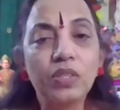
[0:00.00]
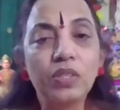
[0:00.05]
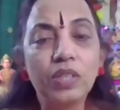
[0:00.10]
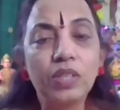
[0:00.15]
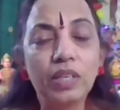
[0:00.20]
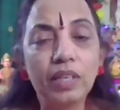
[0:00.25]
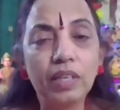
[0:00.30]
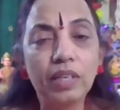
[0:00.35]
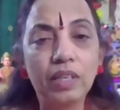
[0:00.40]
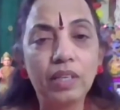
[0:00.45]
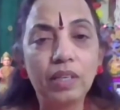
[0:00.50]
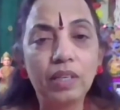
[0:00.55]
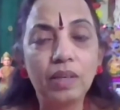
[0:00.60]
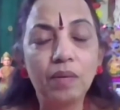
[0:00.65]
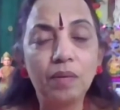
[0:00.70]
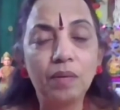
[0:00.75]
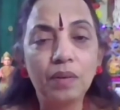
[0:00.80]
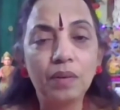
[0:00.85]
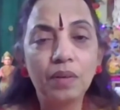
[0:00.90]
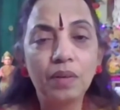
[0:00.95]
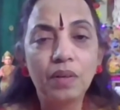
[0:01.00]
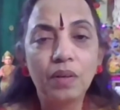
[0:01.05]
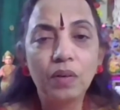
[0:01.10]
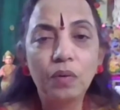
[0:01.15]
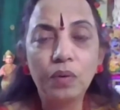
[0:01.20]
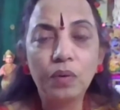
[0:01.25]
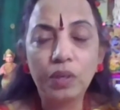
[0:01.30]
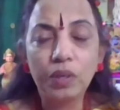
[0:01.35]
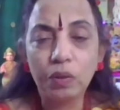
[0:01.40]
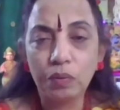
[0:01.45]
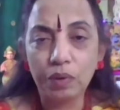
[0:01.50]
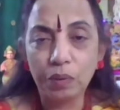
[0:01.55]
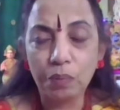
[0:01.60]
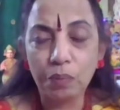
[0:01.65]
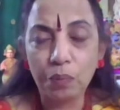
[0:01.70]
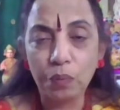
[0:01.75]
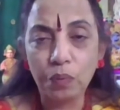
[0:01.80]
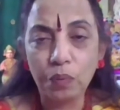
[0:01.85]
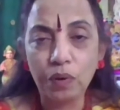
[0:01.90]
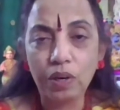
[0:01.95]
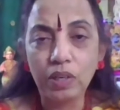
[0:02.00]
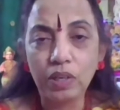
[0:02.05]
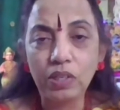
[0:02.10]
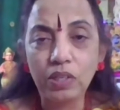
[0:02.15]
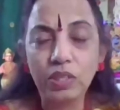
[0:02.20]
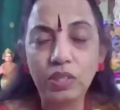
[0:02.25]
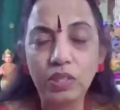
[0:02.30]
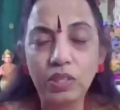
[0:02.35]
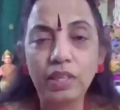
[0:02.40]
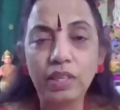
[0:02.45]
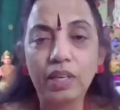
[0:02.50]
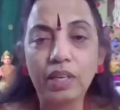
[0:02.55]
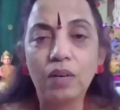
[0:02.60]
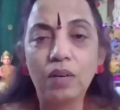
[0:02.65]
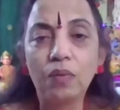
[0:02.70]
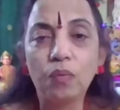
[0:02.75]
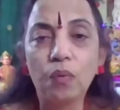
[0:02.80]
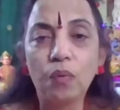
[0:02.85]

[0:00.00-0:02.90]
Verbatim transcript: செடிகள் குட்டி குட்டி பூக்கள் செடிகள்